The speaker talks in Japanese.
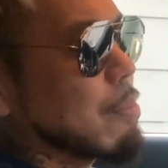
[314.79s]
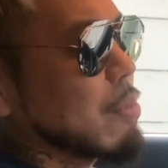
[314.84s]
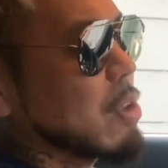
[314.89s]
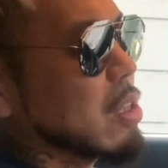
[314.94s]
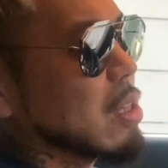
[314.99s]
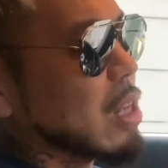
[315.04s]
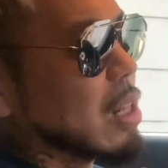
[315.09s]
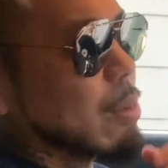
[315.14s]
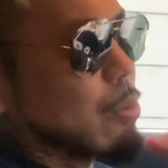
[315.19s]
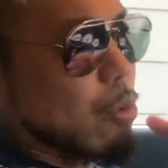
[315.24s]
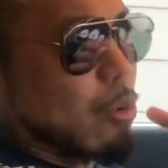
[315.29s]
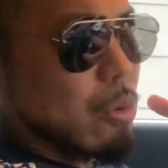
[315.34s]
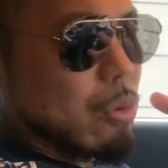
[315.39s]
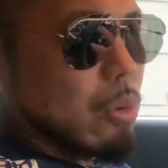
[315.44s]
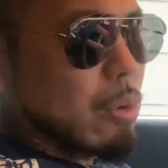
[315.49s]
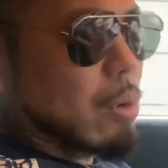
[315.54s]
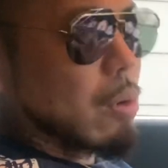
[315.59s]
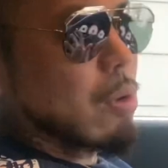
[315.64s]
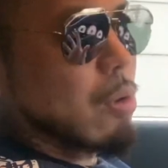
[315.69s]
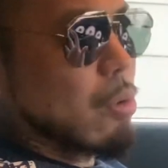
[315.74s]
みんなでもこ
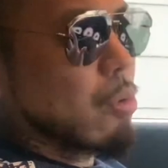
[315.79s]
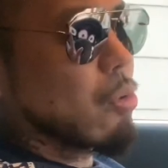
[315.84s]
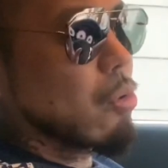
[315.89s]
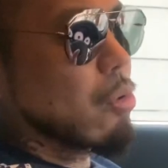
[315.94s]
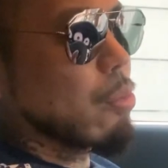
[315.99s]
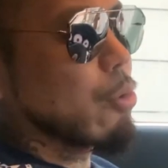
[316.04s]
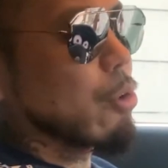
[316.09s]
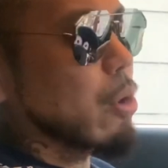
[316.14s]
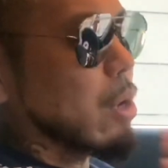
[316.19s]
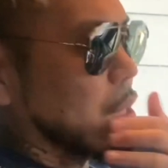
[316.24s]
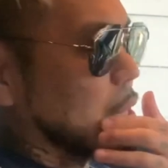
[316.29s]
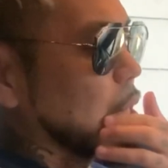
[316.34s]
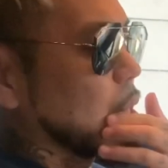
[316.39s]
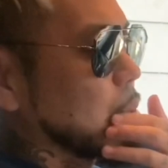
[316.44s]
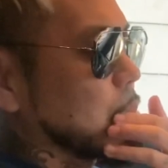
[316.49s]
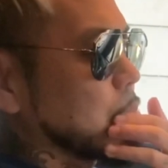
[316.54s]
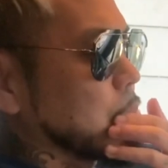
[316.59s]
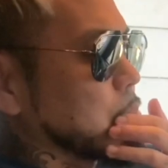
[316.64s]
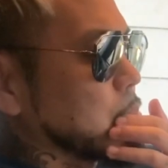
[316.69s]
の思いがね、